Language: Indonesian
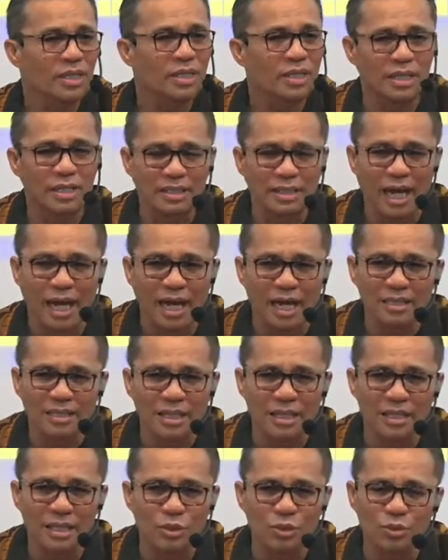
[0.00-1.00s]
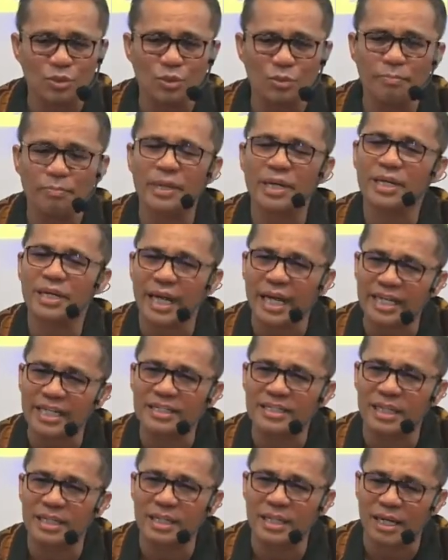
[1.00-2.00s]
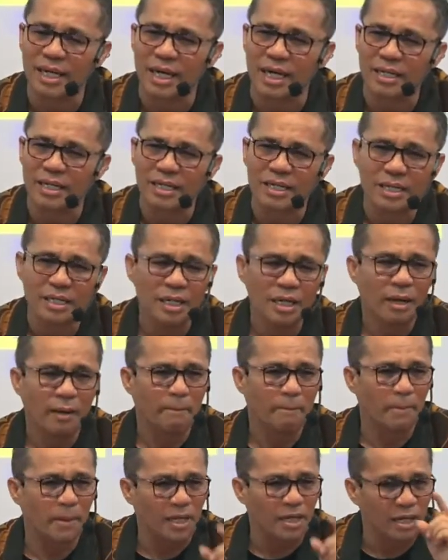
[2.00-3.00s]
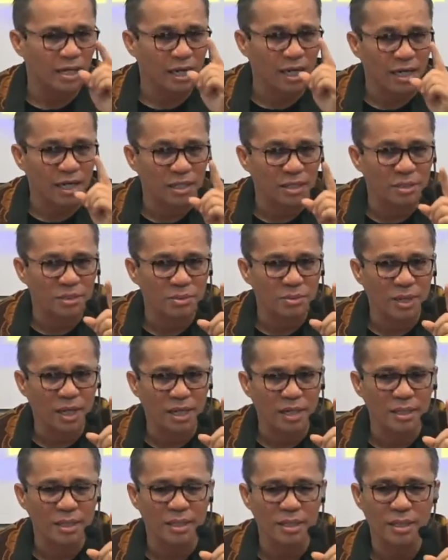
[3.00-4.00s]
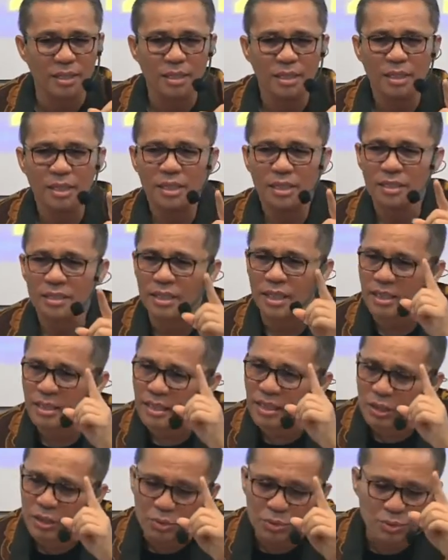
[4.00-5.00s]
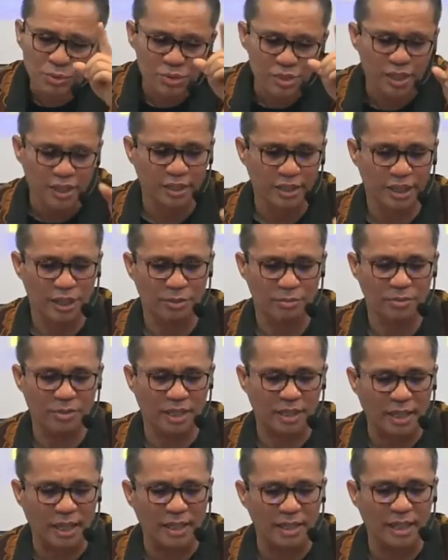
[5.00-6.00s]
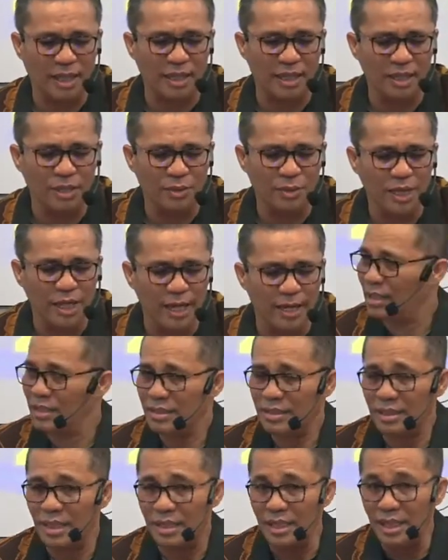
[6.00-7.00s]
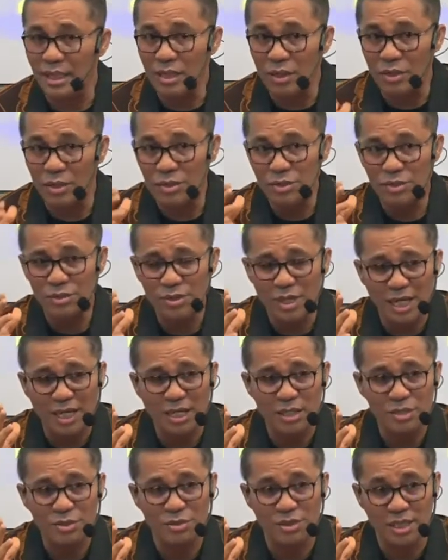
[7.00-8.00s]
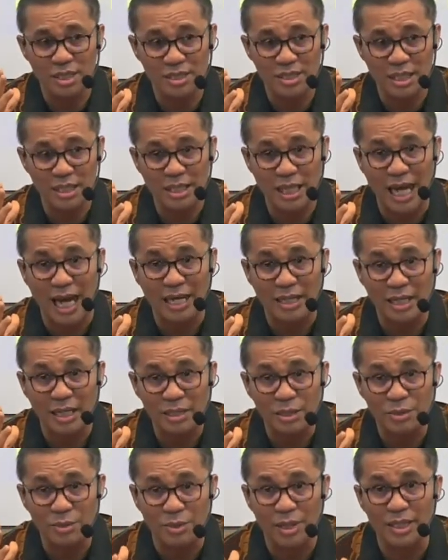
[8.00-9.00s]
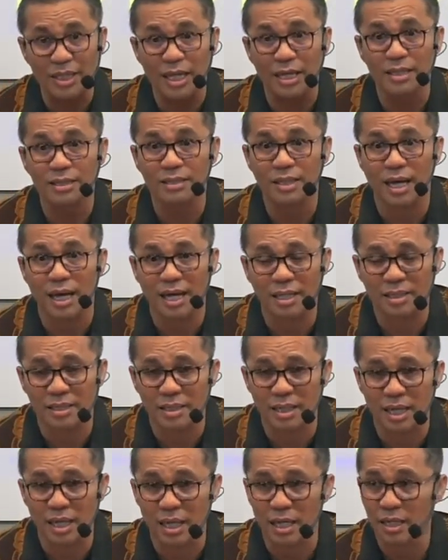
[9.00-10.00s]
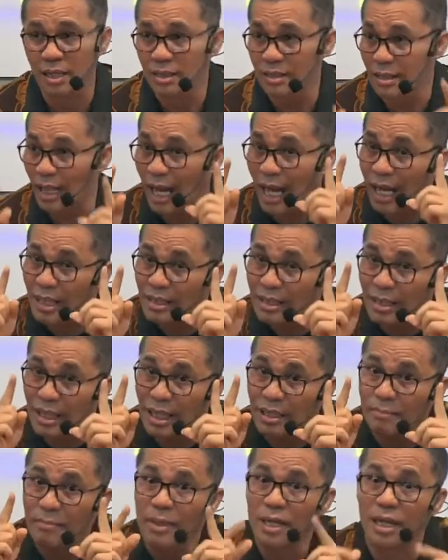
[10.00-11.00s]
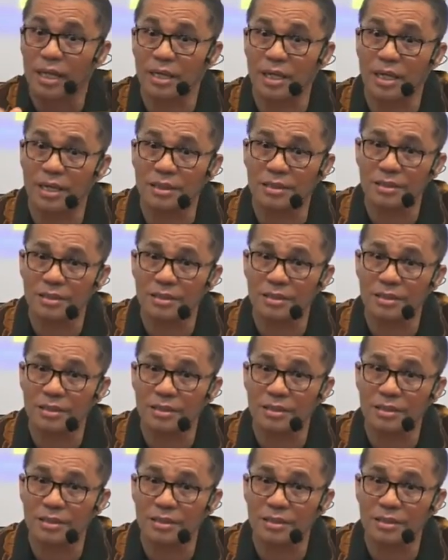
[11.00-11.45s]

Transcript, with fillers: Ketaatan itu berkaitan dengan perkenanan Tuhan dan kekudusan hidup. Katakan haleluya. Jadi kalau saudara sudah jadi anak Tuhan yang taat ya. Taat dengan benar ya.